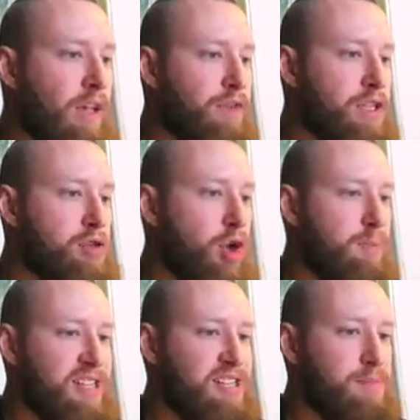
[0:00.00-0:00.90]
фиксой
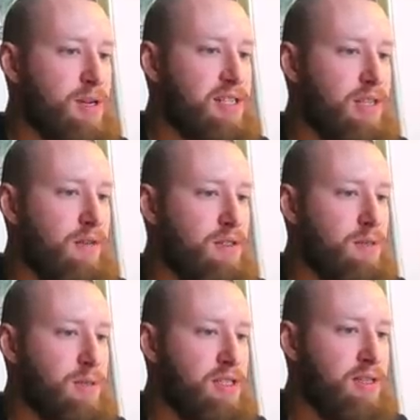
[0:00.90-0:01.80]
по 10% от
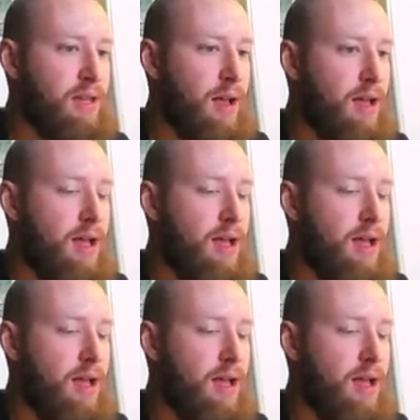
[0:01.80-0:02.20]
депозита,